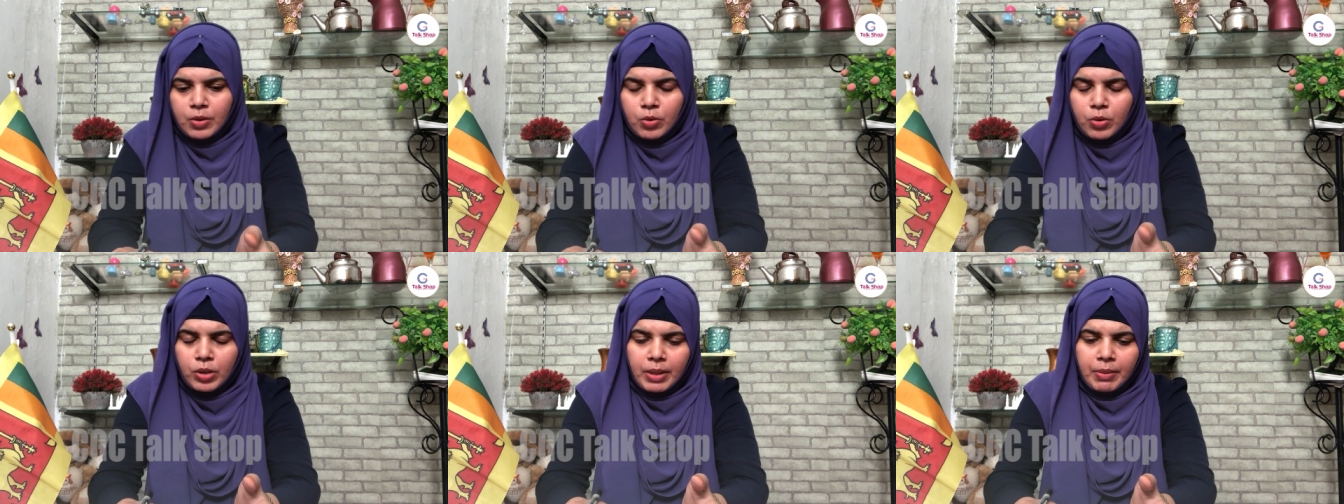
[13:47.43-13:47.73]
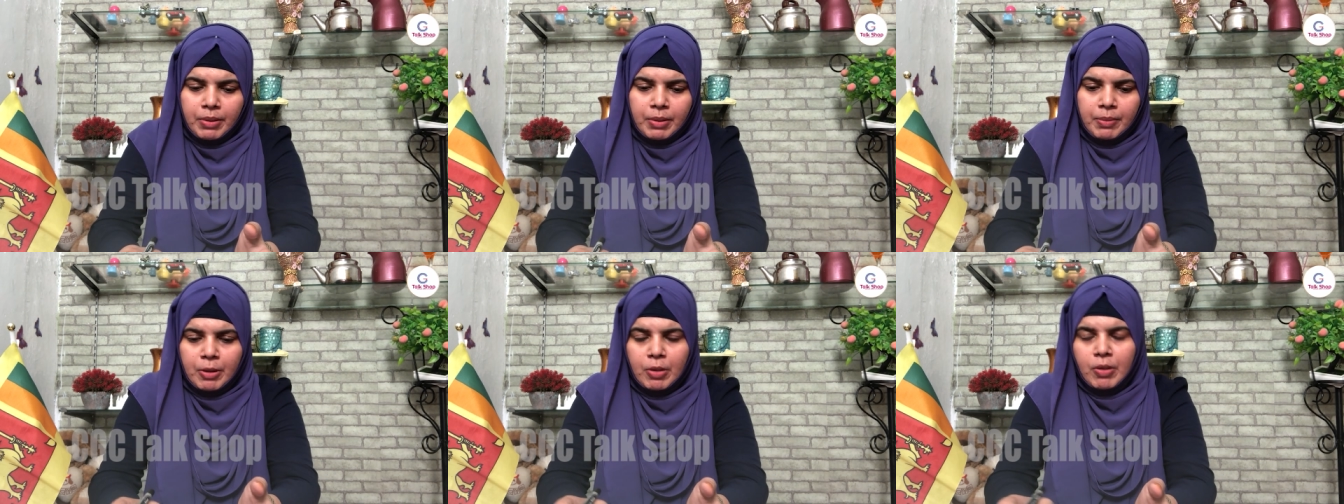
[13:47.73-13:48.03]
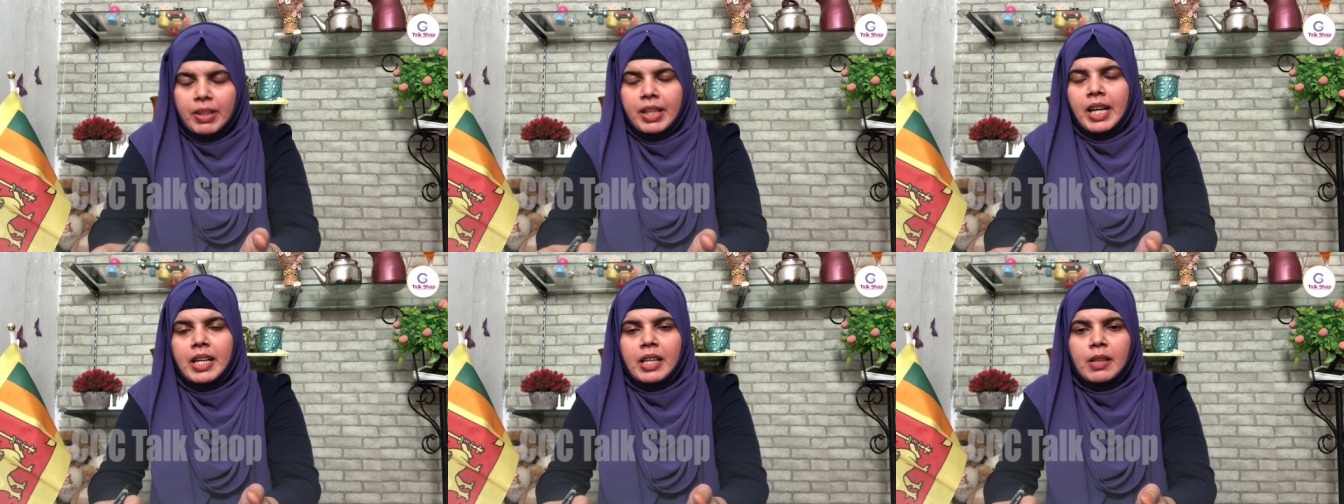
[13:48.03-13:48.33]

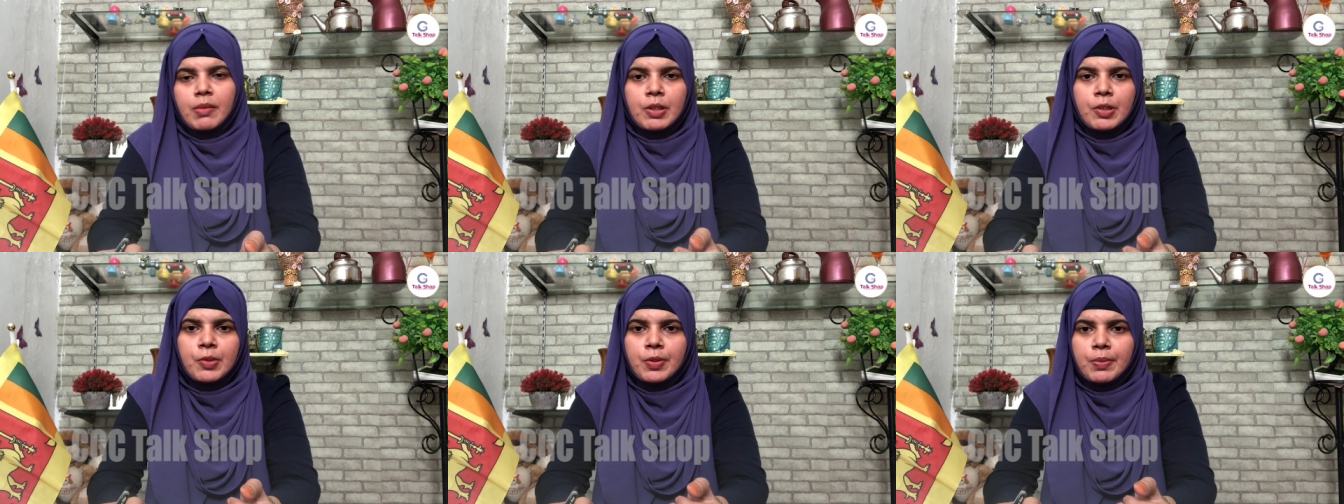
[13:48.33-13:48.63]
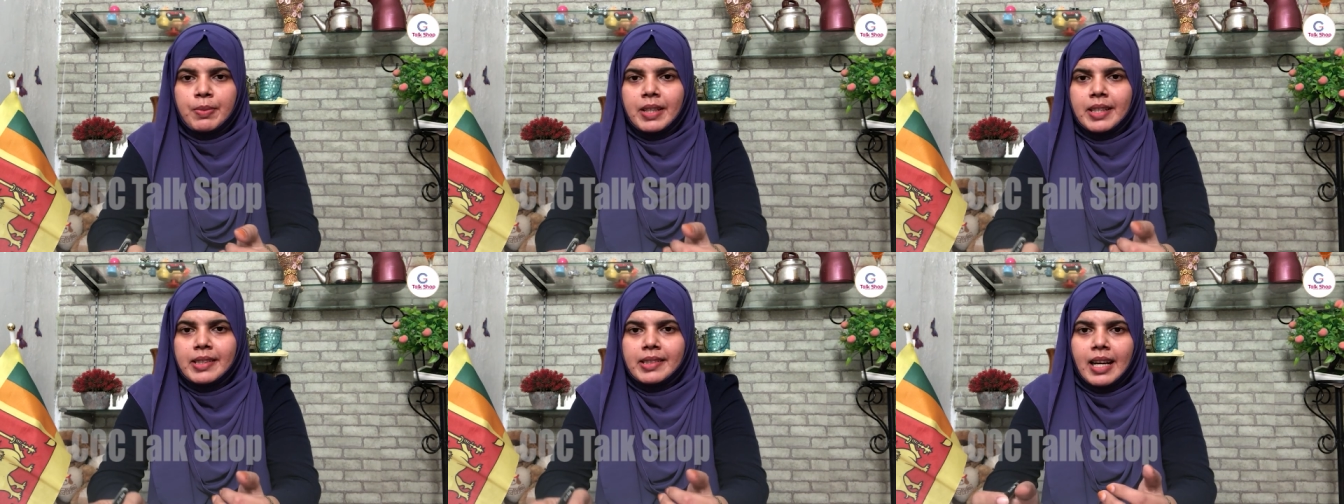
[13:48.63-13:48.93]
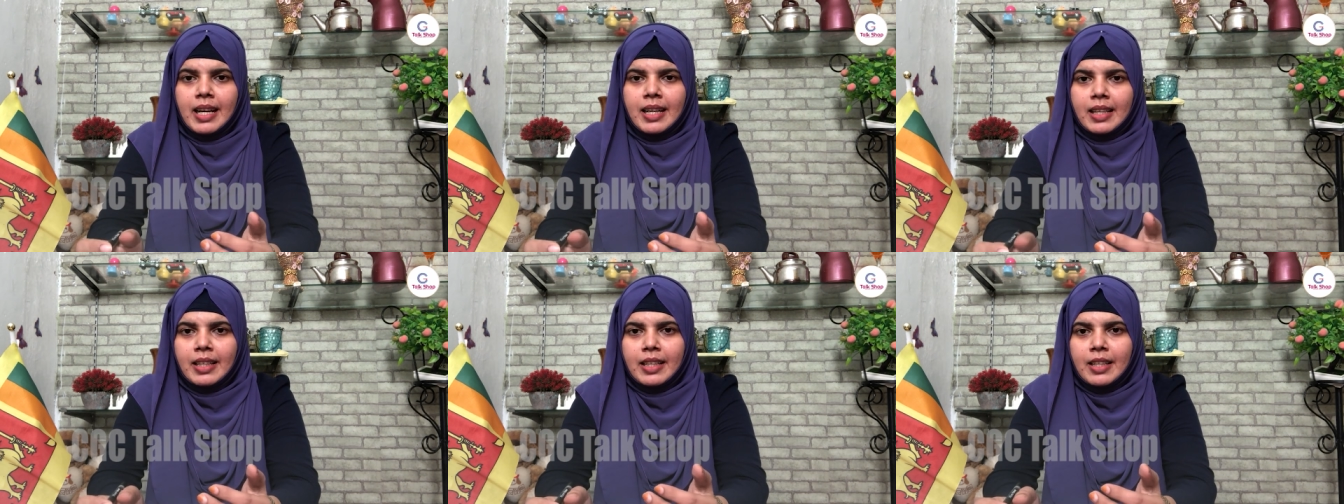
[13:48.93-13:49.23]
கூட்டமைப்பில் நாடாளுமன்ற உறுப்பினர்
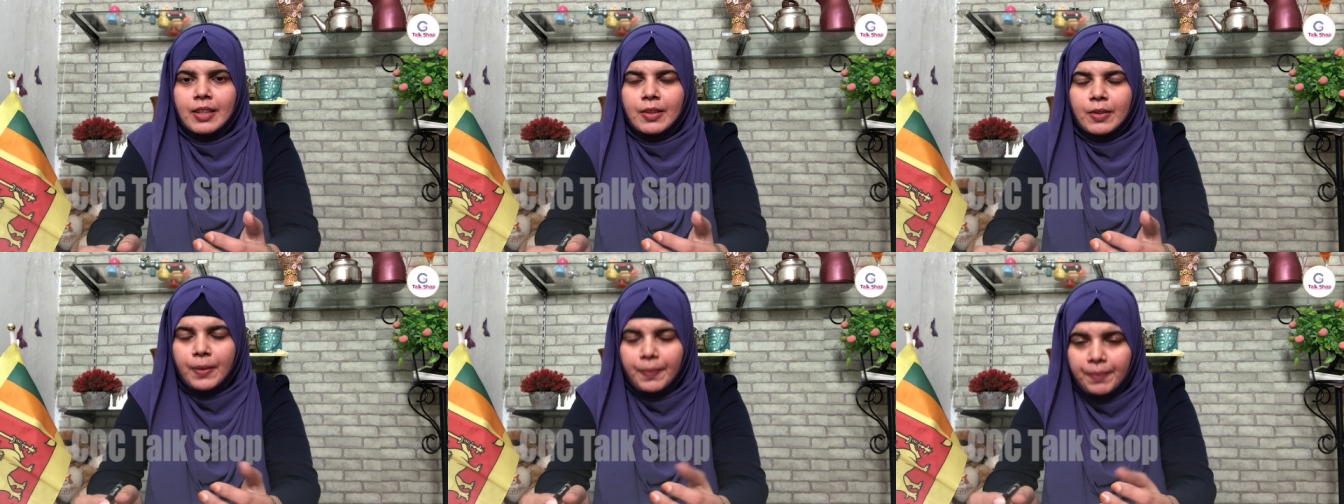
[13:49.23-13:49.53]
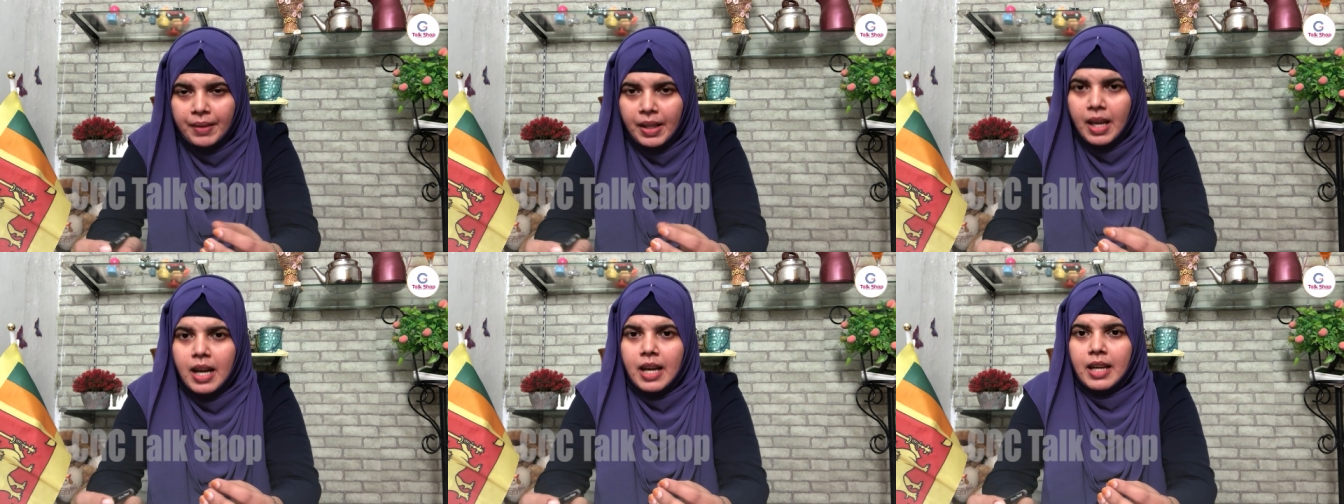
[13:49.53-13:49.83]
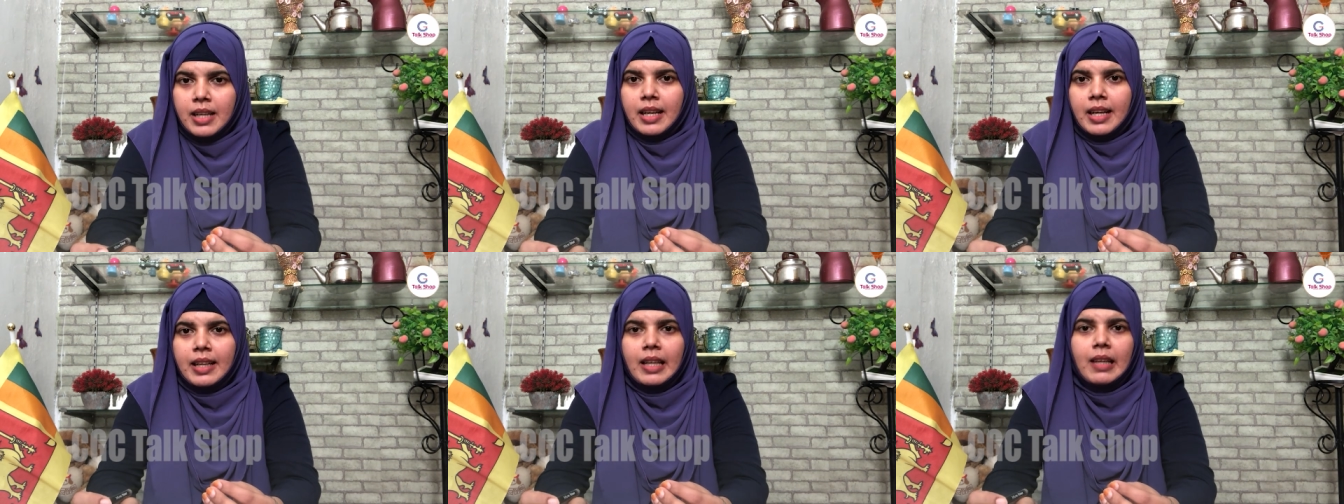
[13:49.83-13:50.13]
சாணக்கியனுக்கும்
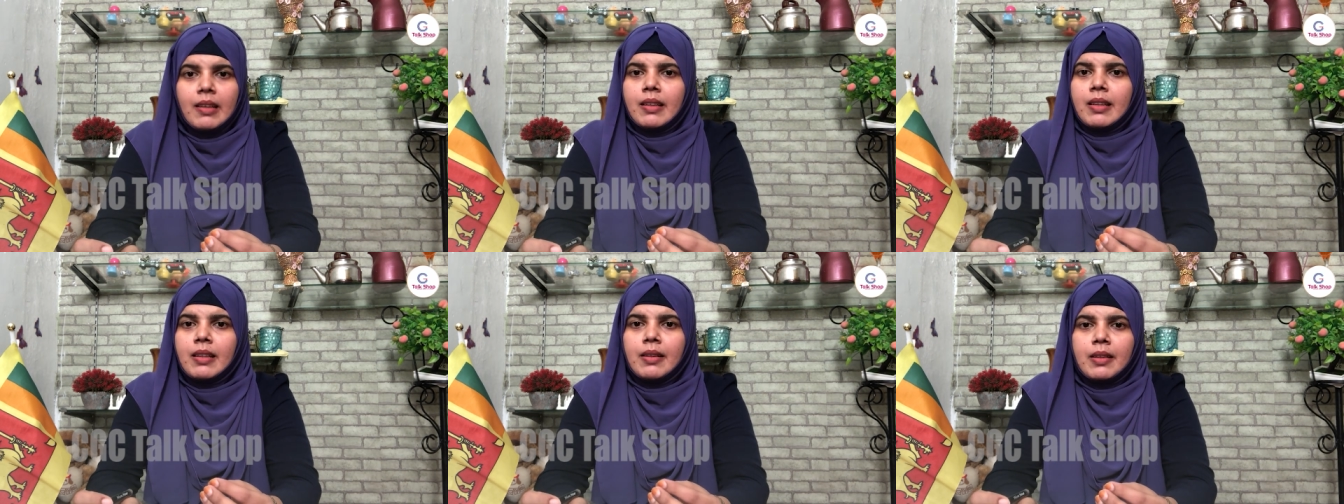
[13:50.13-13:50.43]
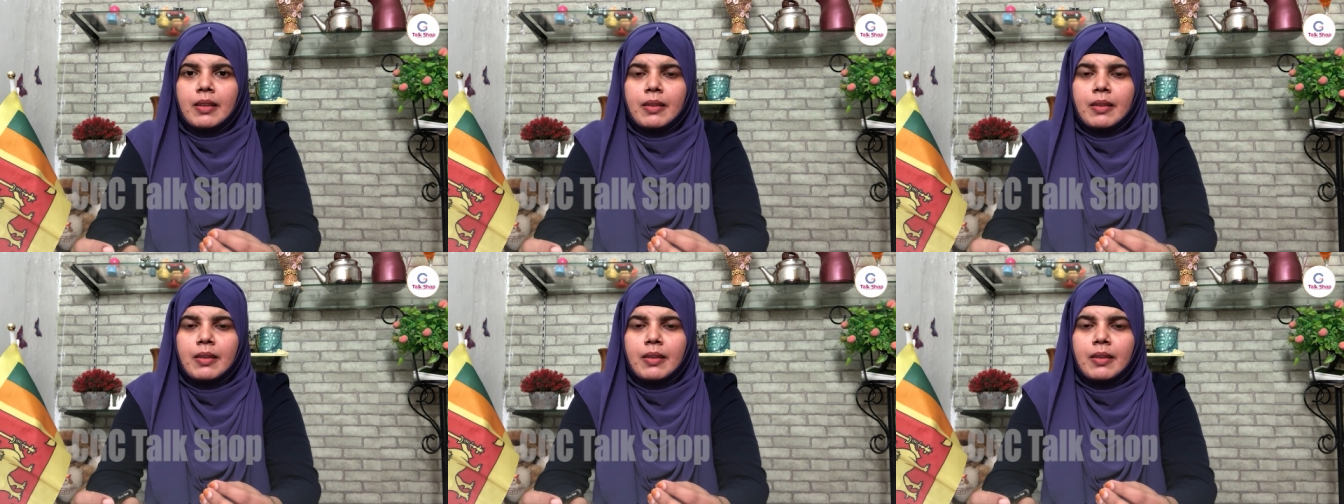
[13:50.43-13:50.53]
ரணில்